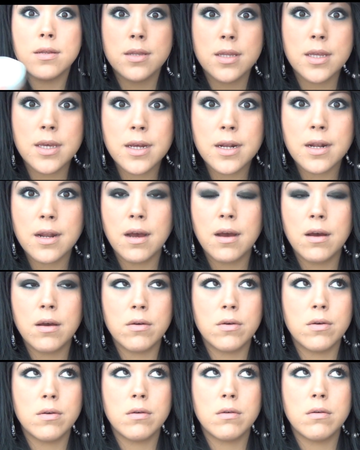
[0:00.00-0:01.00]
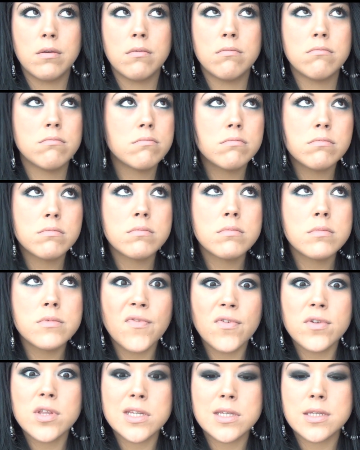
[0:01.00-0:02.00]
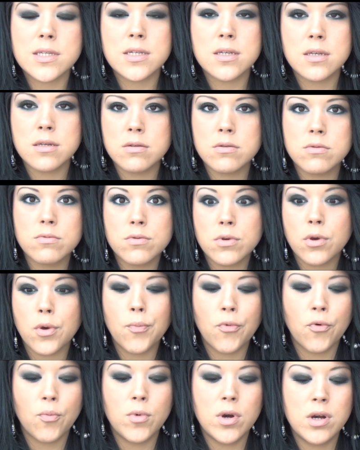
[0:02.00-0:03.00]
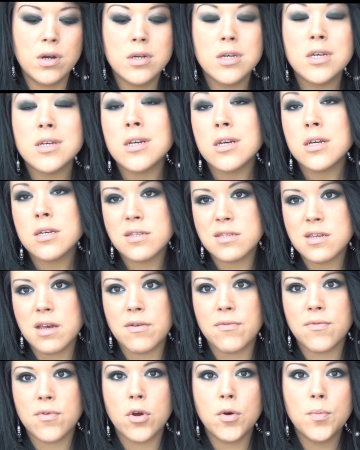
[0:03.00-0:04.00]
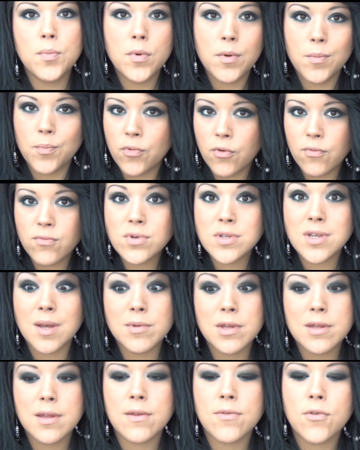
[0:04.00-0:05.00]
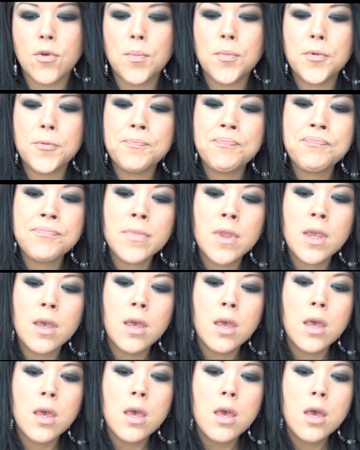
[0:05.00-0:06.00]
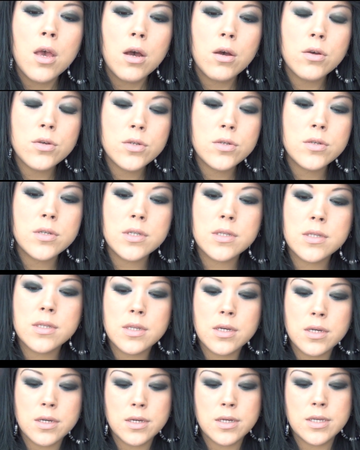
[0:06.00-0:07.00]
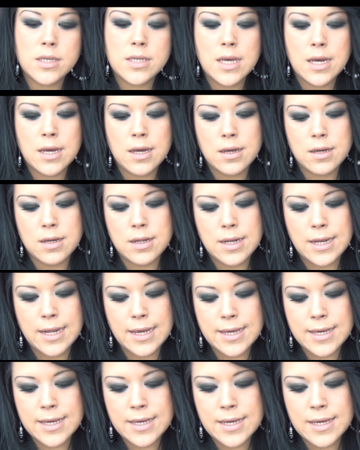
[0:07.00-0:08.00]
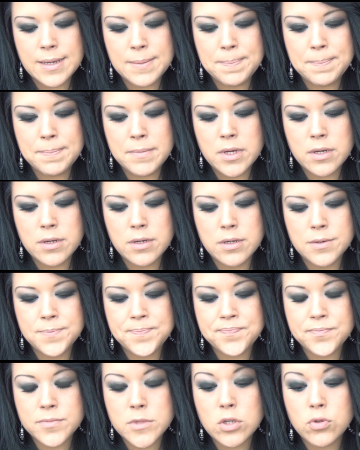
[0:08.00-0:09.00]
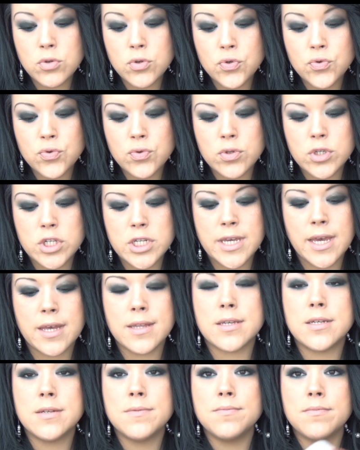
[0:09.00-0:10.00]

éclat euh, fantastique. Donc euh, pour moi, c'est un flop. Pour vous, ce sera peut-être un top. Ensuite, euh, il y a la crème de jour de chez Garnier,